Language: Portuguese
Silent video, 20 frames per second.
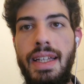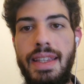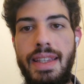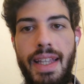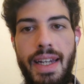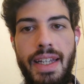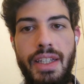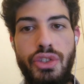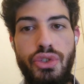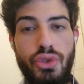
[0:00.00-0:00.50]

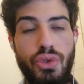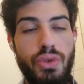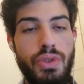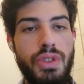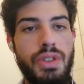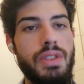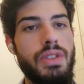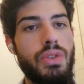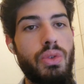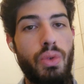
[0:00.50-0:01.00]
3
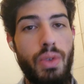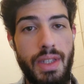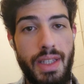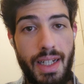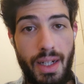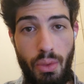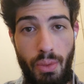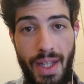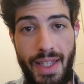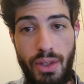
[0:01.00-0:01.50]
chutes
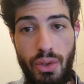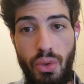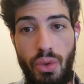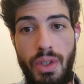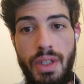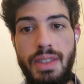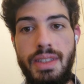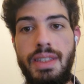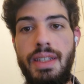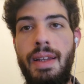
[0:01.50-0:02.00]
contra
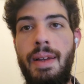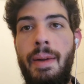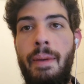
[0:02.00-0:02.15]
14.